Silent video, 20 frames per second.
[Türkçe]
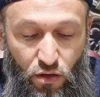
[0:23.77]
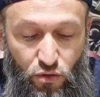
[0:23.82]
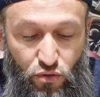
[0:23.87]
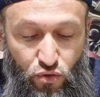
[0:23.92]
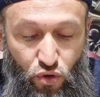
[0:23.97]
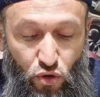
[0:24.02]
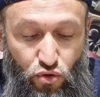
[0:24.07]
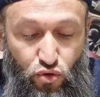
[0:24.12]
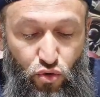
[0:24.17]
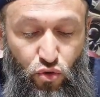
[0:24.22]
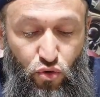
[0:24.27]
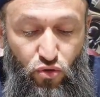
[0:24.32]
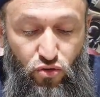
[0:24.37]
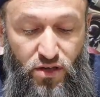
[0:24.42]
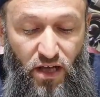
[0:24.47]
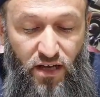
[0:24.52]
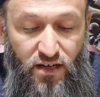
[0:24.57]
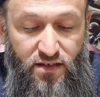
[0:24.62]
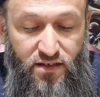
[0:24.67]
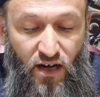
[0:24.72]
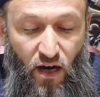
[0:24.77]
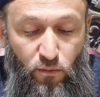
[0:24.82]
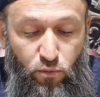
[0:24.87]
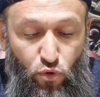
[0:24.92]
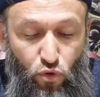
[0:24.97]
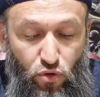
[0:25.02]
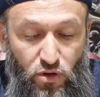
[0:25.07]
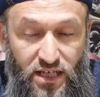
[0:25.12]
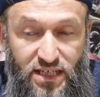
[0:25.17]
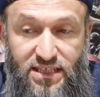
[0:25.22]
Kötülükler
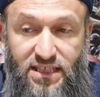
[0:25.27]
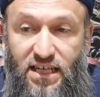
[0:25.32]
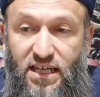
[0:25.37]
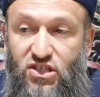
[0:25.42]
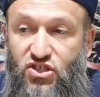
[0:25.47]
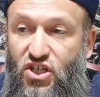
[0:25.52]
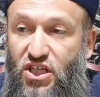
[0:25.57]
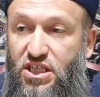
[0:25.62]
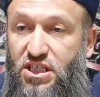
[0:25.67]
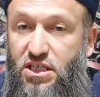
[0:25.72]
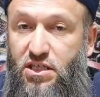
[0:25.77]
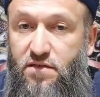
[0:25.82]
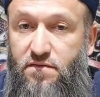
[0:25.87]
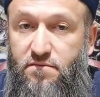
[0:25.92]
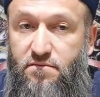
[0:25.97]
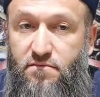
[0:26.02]
kabul edilecek.